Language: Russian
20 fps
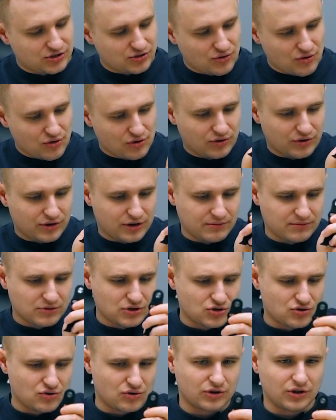трогаю
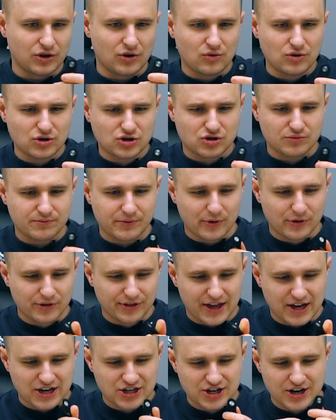ремешок на ощупь,
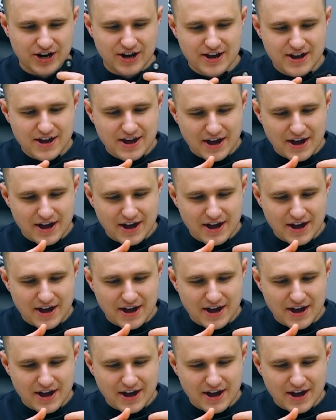он даже